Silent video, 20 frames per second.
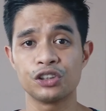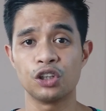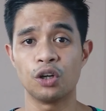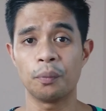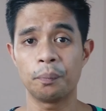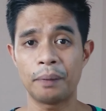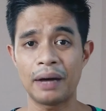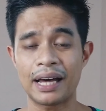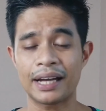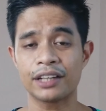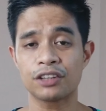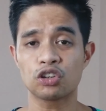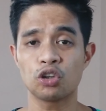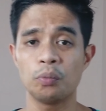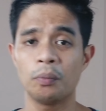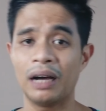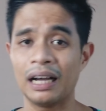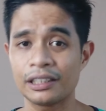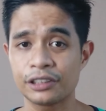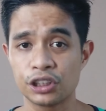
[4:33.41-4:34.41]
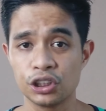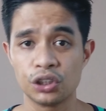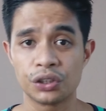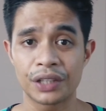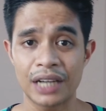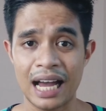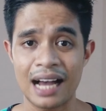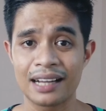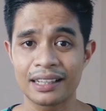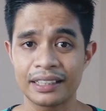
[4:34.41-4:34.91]
no, para tumaas yung
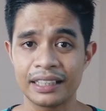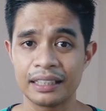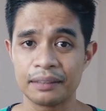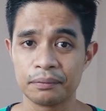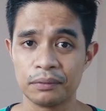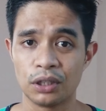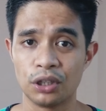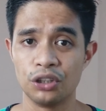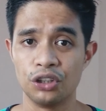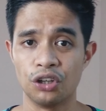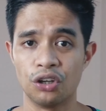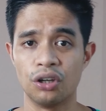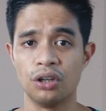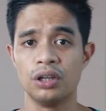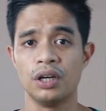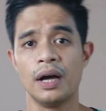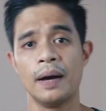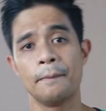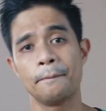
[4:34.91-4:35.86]
ranking mo, no,